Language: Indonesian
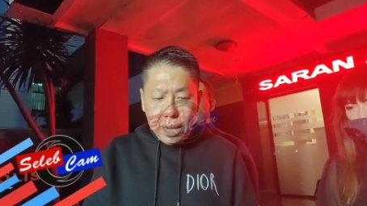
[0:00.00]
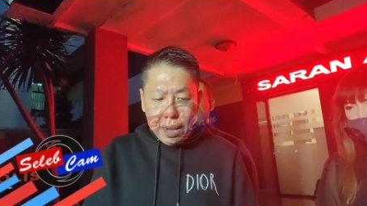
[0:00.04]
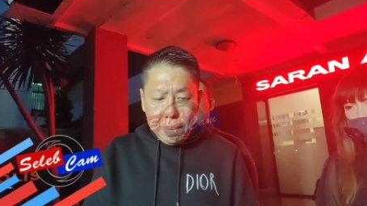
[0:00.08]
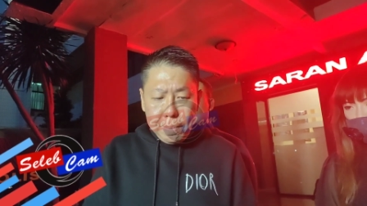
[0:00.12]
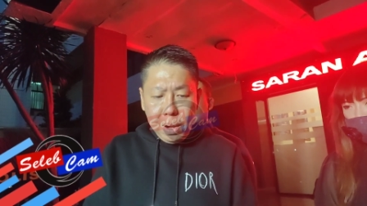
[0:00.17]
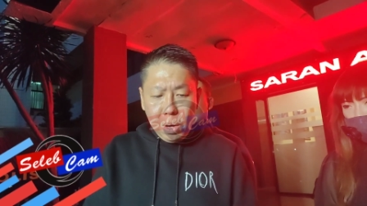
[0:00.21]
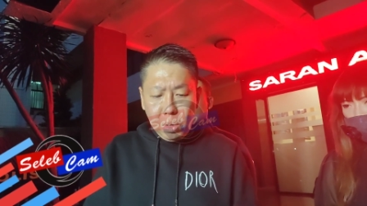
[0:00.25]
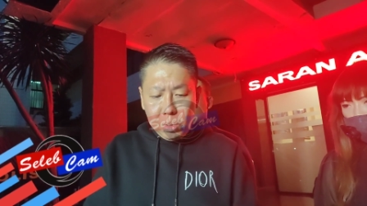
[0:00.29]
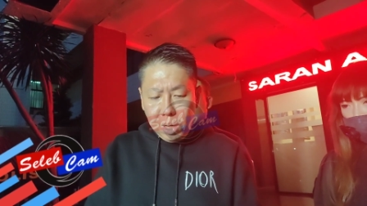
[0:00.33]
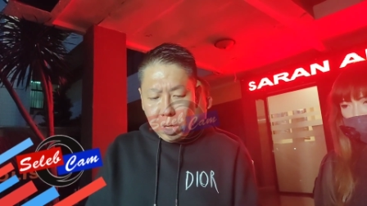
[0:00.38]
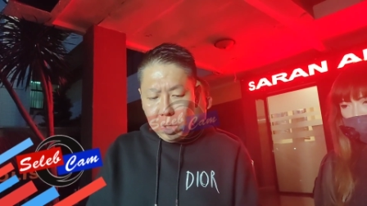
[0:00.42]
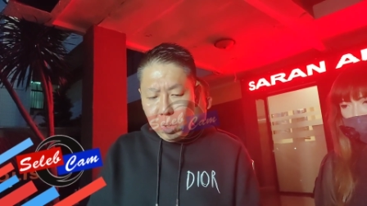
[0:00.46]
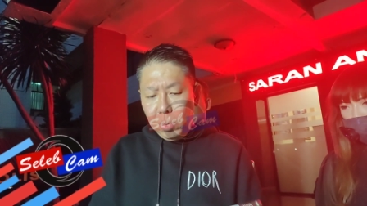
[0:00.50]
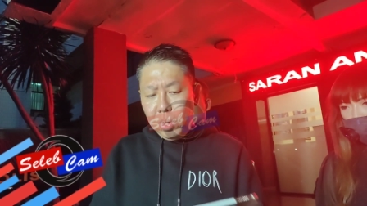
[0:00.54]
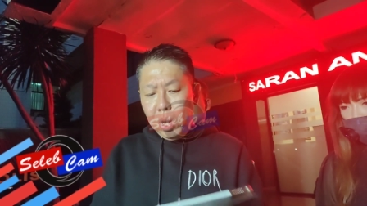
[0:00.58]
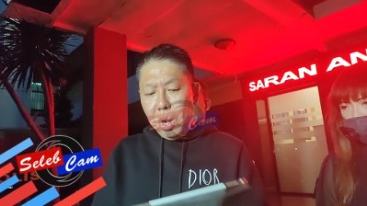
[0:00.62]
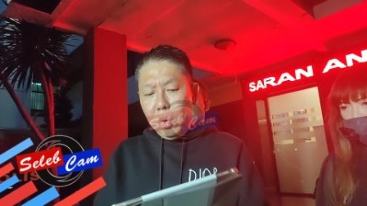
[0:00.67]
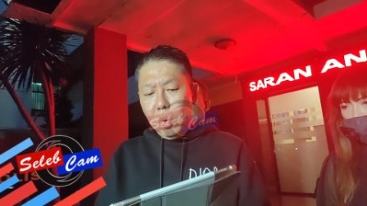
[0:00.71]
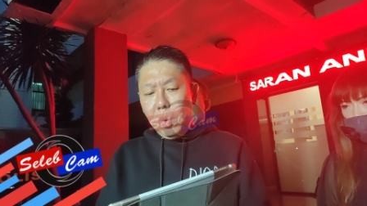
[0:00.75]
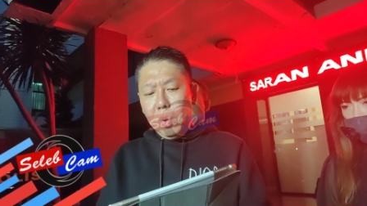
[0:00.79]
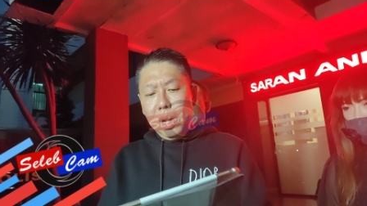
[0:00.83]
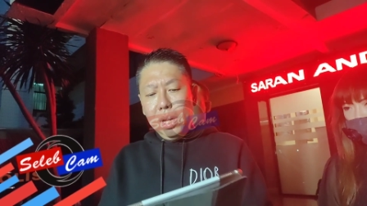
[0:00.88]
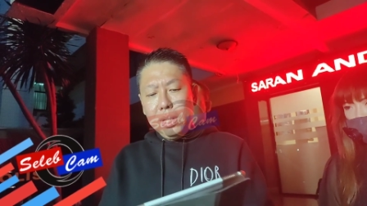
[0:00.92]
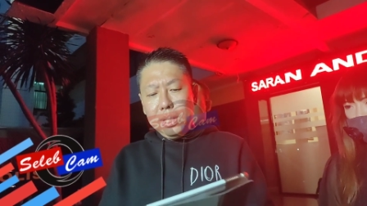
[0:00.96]
Saya barusan
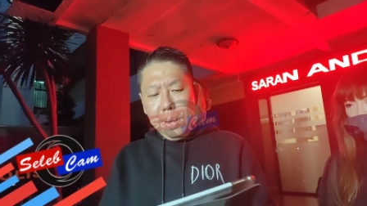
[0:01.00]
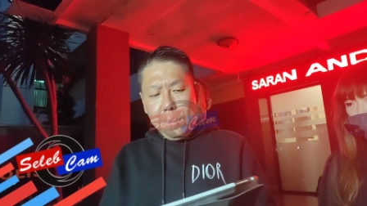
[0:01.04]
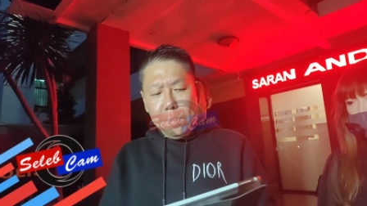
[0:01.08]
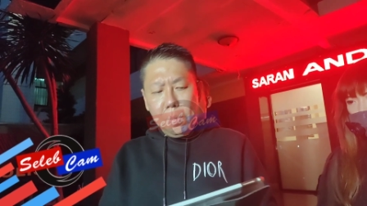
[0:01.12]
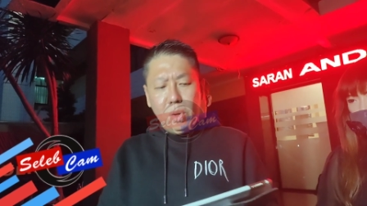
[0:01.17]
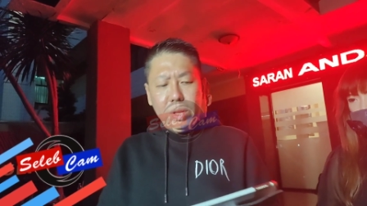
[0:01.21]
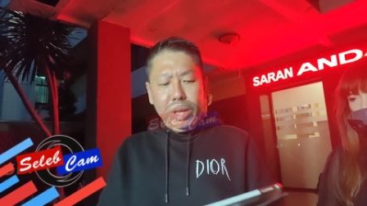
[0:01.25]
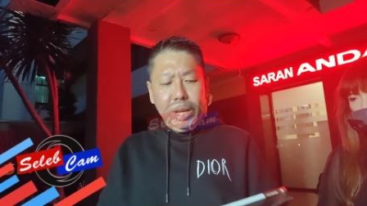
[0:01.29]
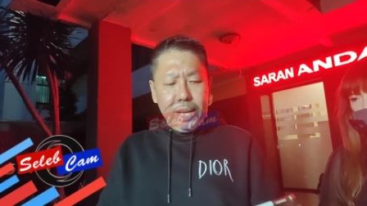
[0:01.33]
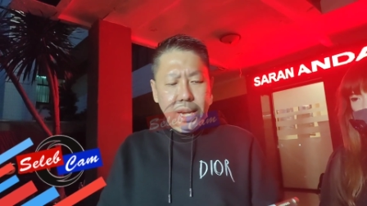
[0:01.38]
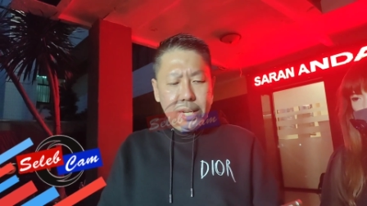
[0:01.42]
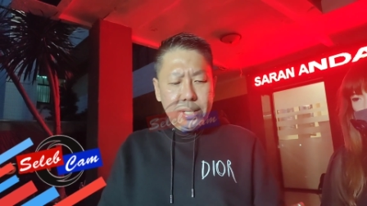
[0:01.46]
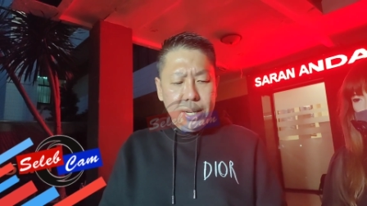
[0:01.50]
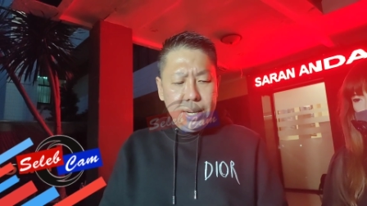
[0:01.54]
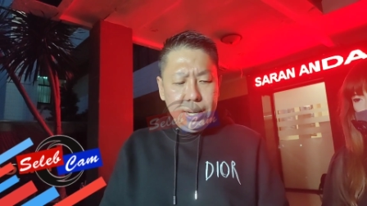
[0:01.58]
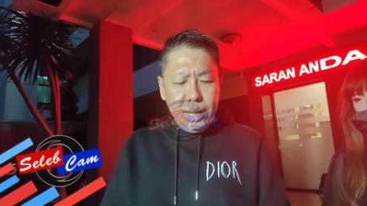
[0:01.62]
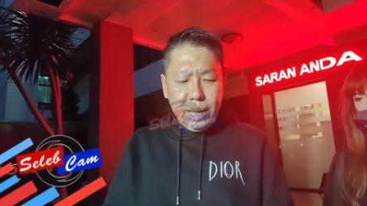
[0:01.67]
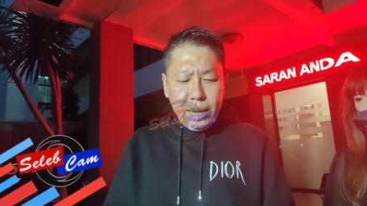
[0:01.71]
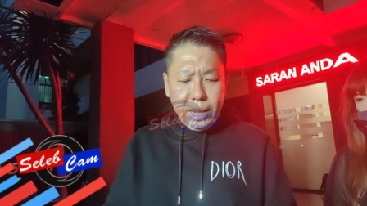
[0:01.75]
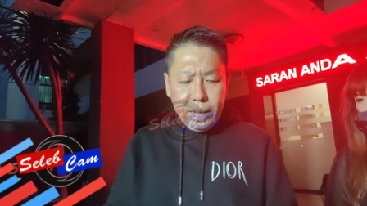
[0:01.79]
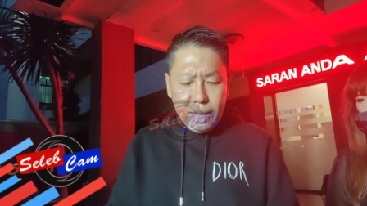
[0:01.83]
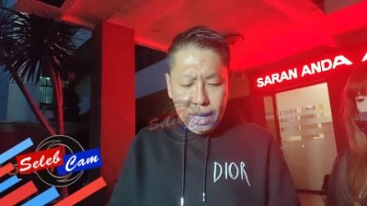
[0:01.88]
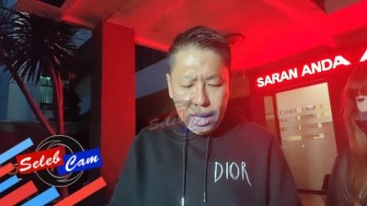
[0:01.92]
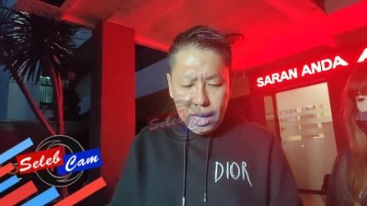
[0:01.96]
juga Google, saya buktikan
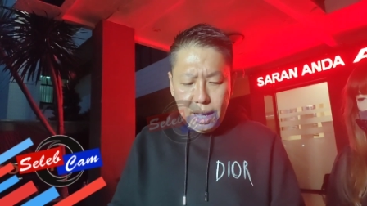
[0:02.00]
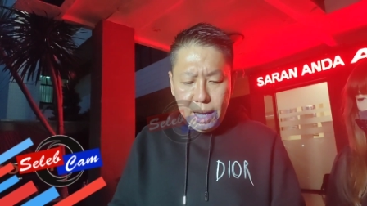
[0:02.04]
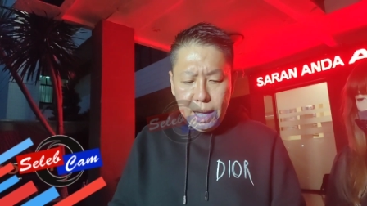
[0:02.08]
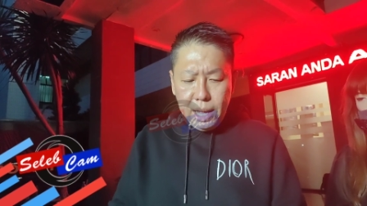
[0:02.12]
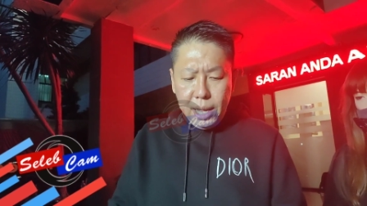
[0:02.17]
sendiri.